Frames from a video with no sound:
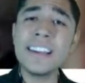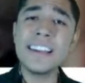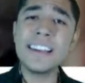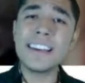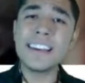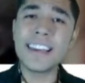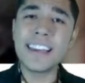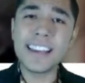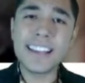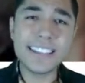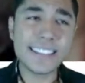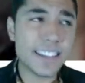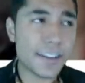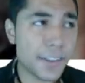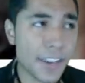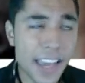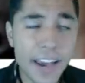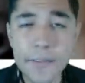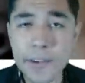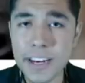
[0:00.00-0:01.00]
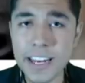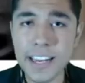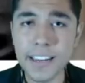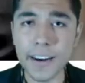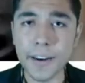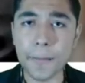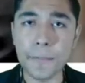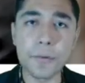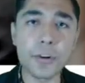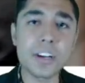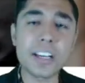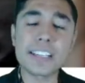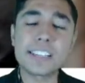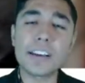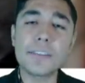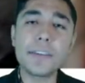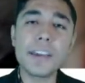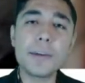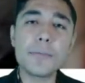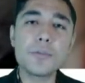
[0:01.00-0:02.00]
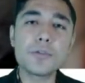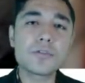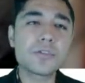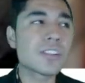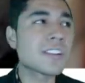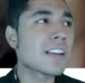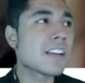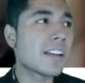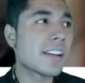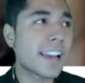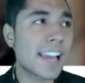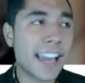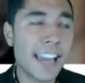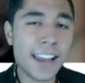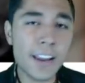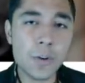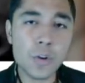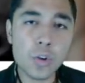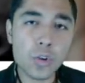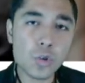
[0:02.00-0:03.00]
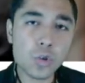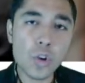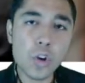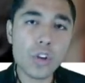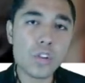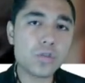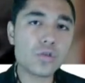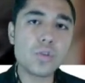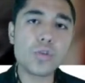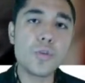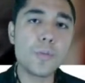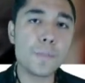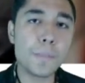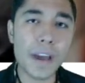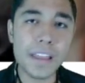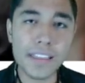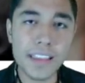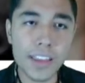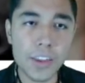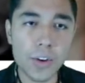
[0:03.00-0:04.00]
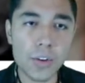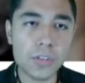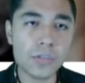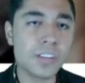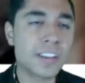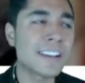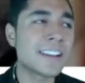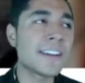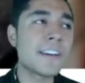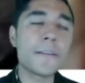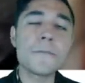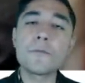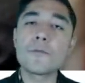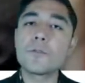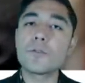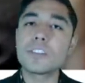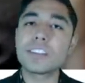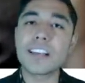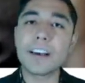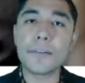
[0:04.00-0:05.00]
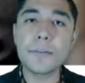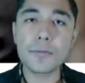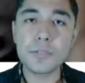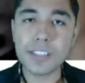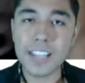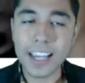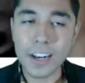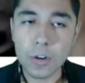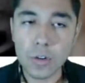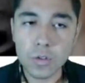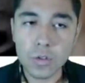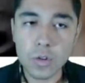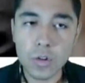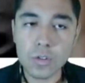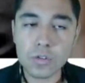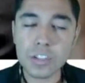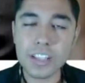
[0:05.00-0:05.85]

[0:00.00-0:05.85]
y se veía venir, porque sabíamos que no todos son un pan de Dios, sabemos que no todos